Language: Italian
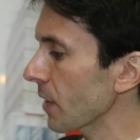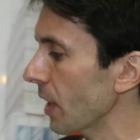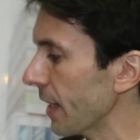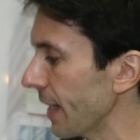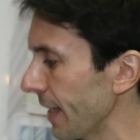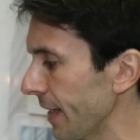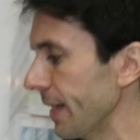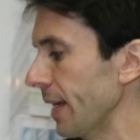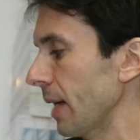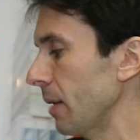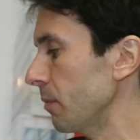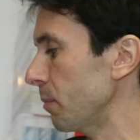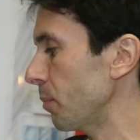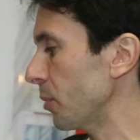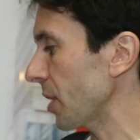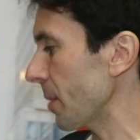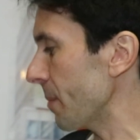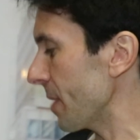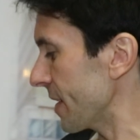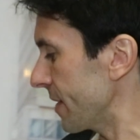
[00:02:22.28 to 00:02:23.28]
carina,
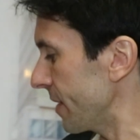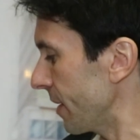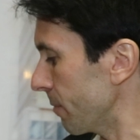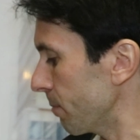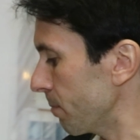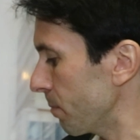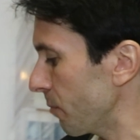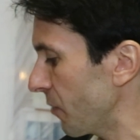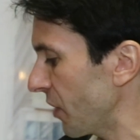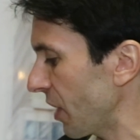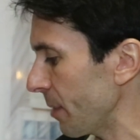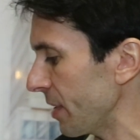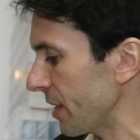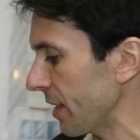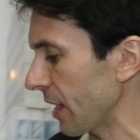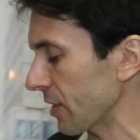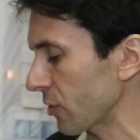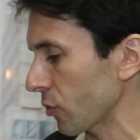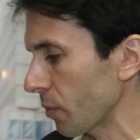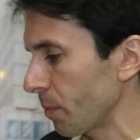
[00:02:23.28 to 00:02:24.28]
potrebbe essere
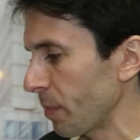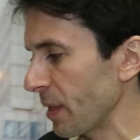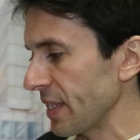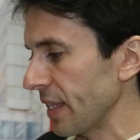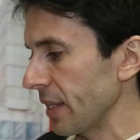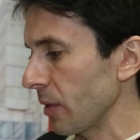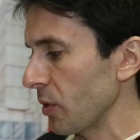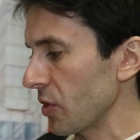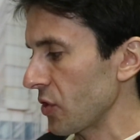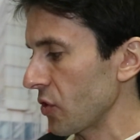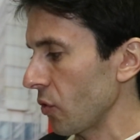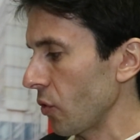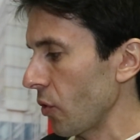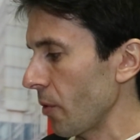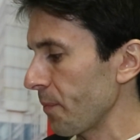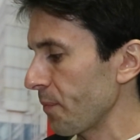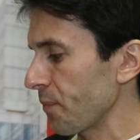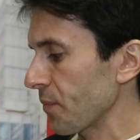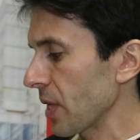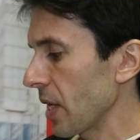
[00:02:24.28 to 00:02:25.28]
veramente la sorpresa di
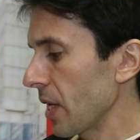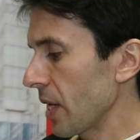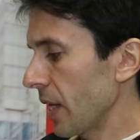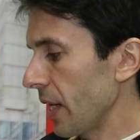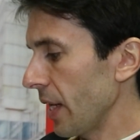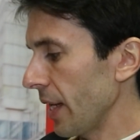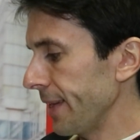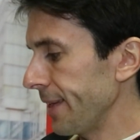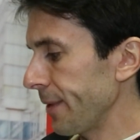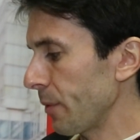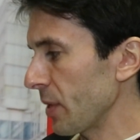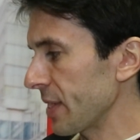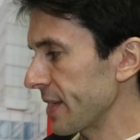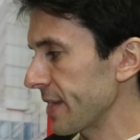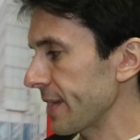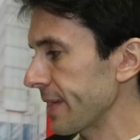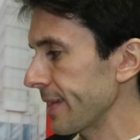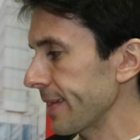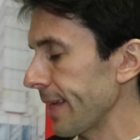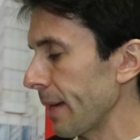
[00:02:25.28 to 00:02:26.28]
questo eh, di
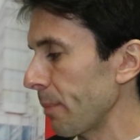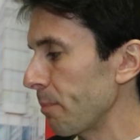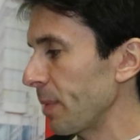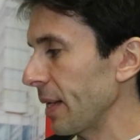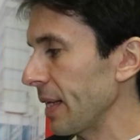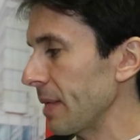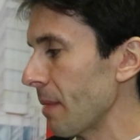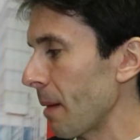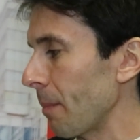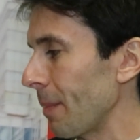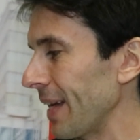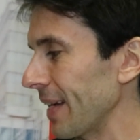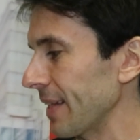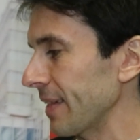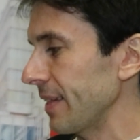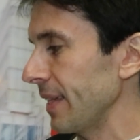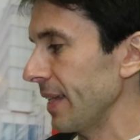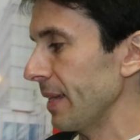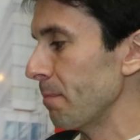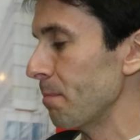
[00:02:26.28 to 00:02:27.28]
questa prima
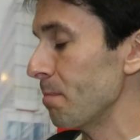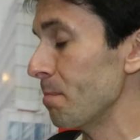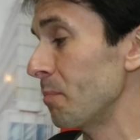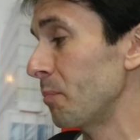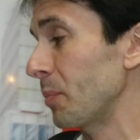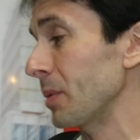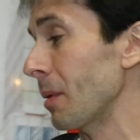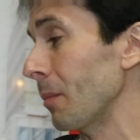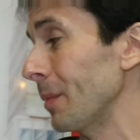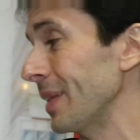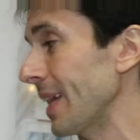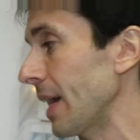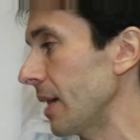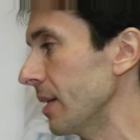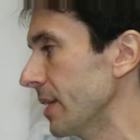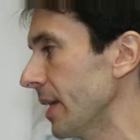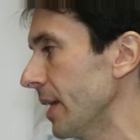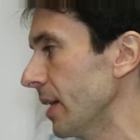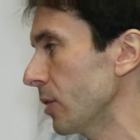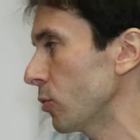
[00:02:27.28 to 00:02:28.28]
parte, prima metà
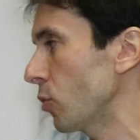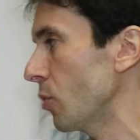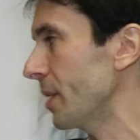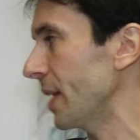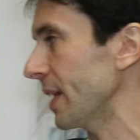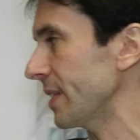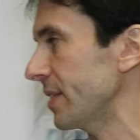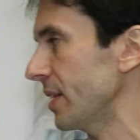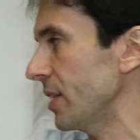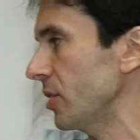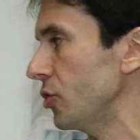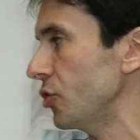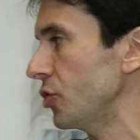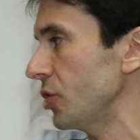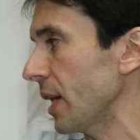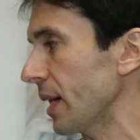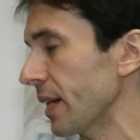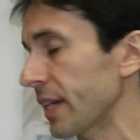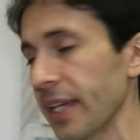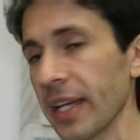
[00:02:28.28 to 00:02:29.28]
del
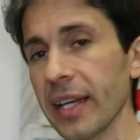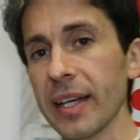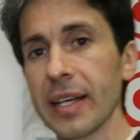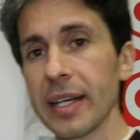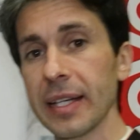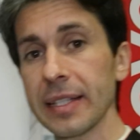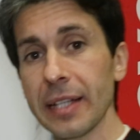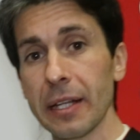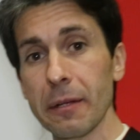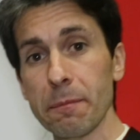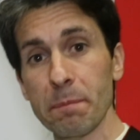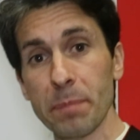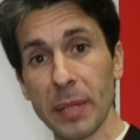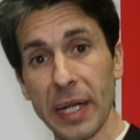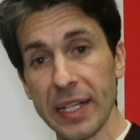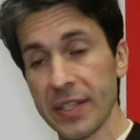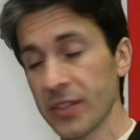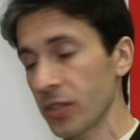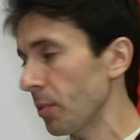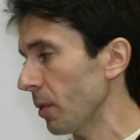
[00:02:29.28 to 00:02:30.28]
2016 anche nel
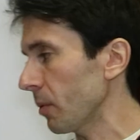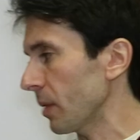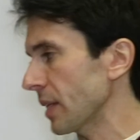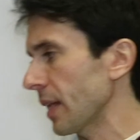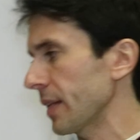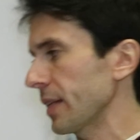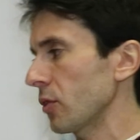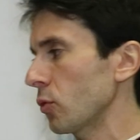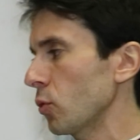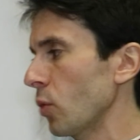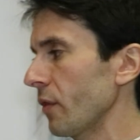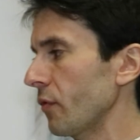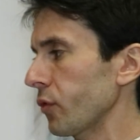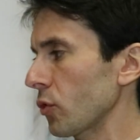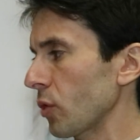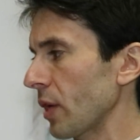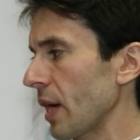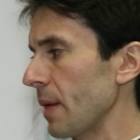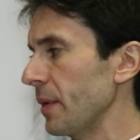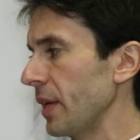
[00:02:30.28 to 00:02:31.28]
prezzo. Poi guardate, a due
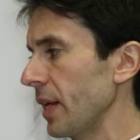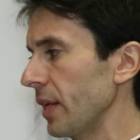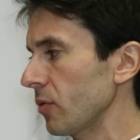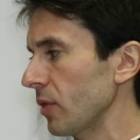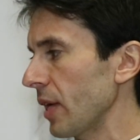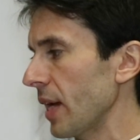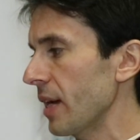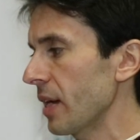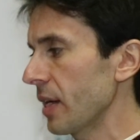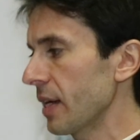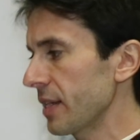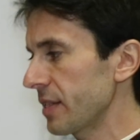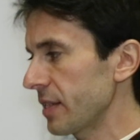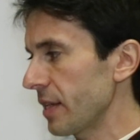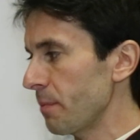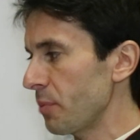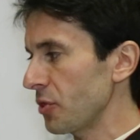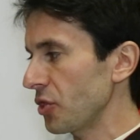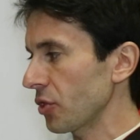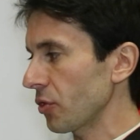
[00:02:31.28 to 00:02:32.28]
fotocamere non è
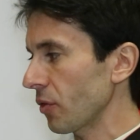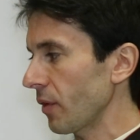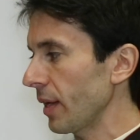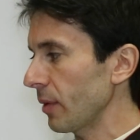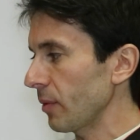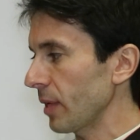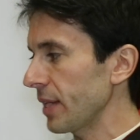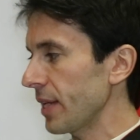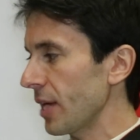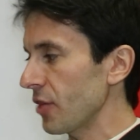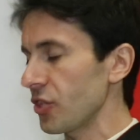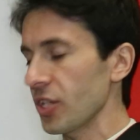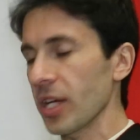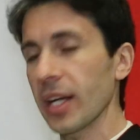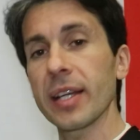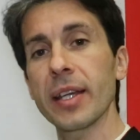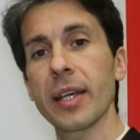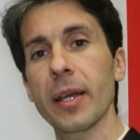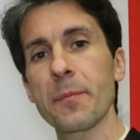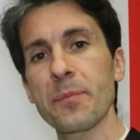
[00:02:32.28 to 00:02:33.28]
semplice trovare una 10
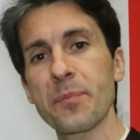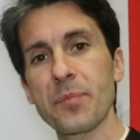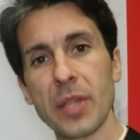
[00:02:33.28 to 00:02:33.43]
anche